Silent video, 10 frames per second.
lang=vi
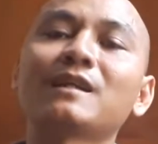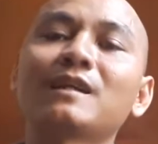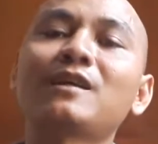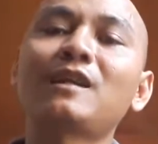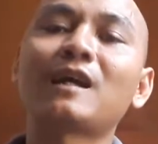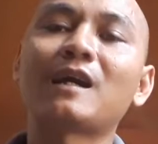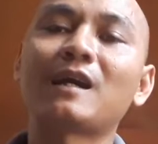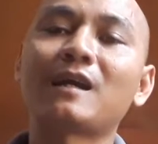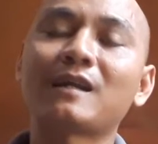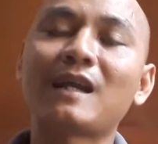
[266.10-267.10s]
cái đó
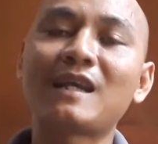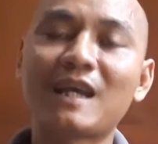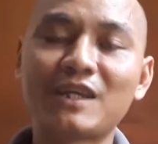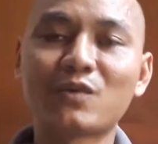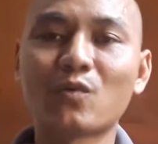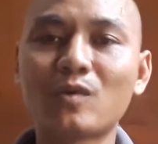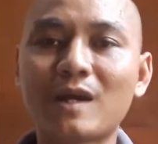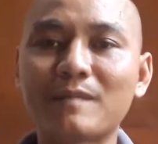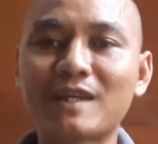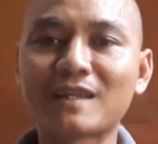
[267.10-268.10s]
là cái hay của
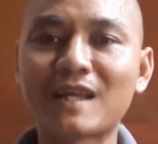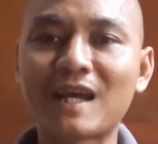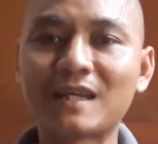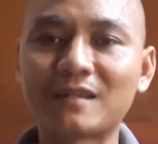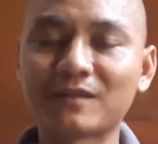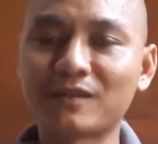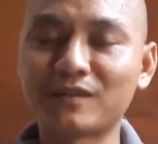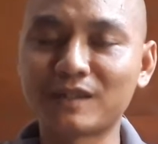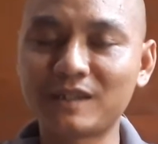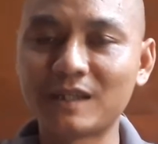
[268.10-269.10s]
amiga tay thường
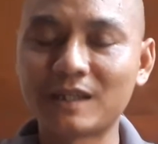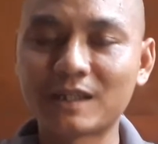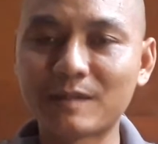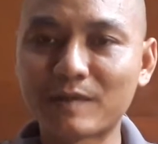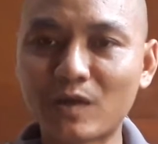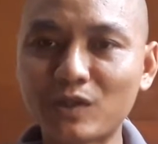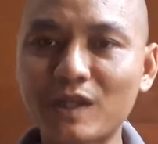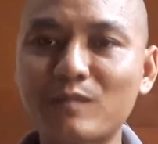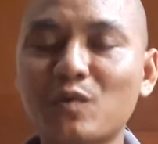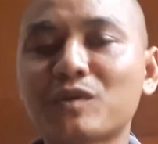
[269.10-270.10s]
thường thì mình nói
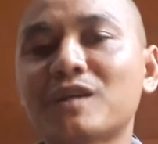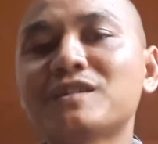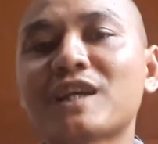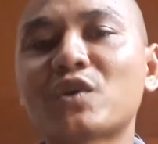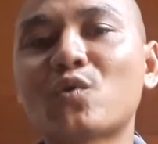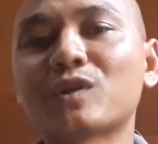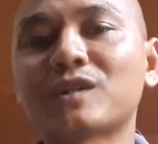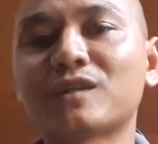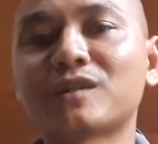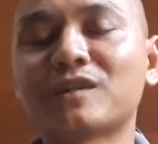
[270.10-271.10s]
thêm luôn những xe đua thì
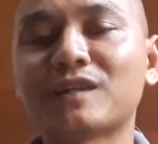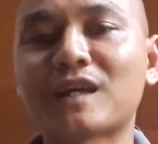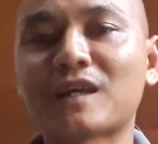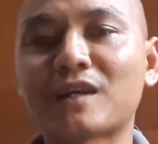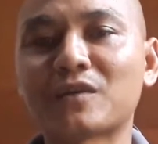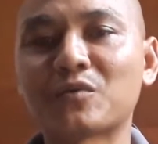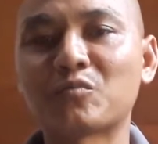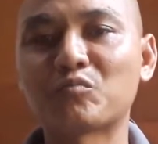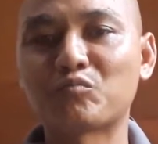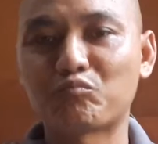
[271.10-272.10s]
thường thường là
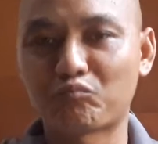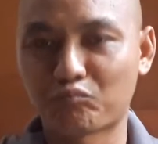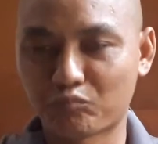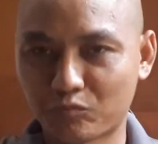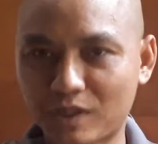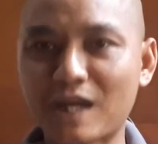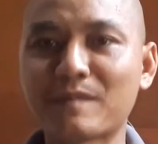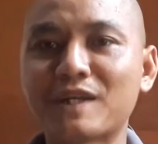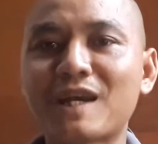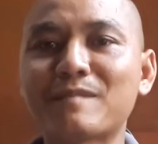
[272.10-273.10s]
trang
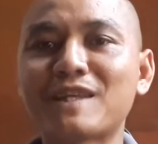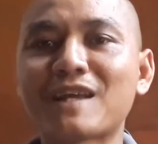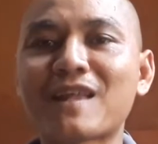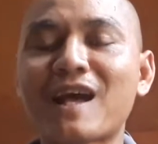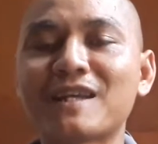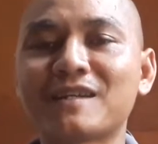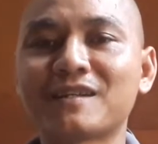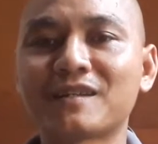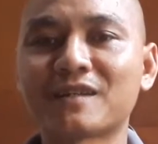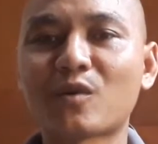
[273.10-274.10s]
bị amiga tay
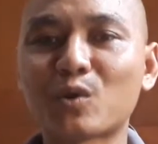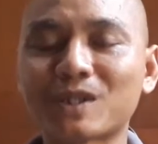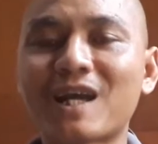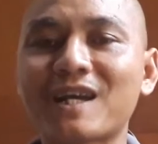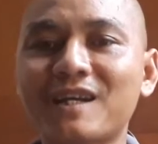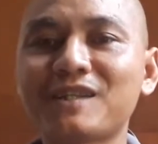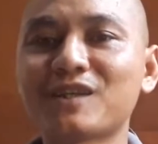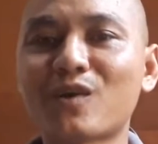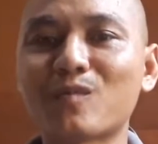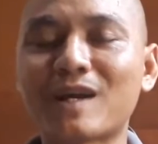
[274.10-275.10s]
con tay hết
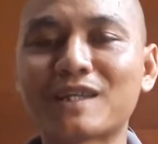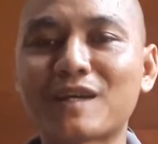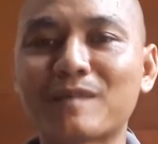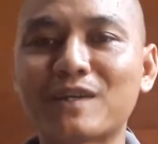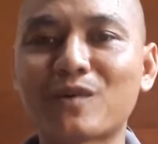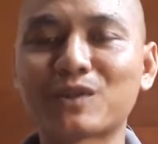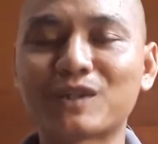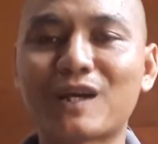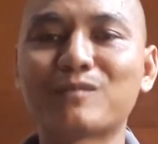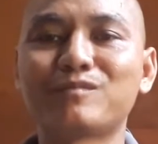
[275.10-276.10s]
chứ không ai trang bị con
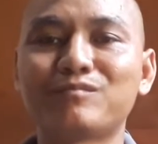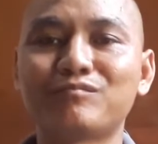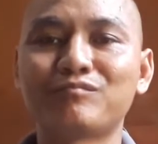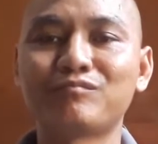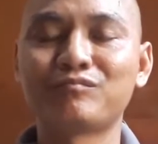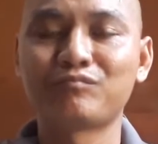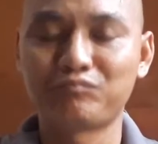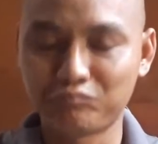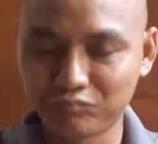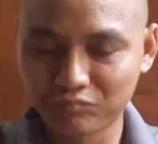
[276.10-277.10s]
tự động
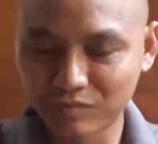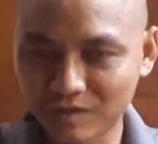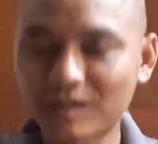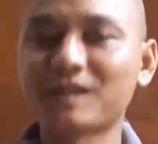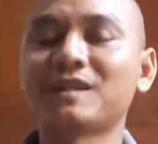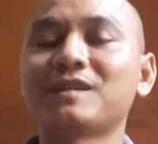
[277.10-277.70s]
rồi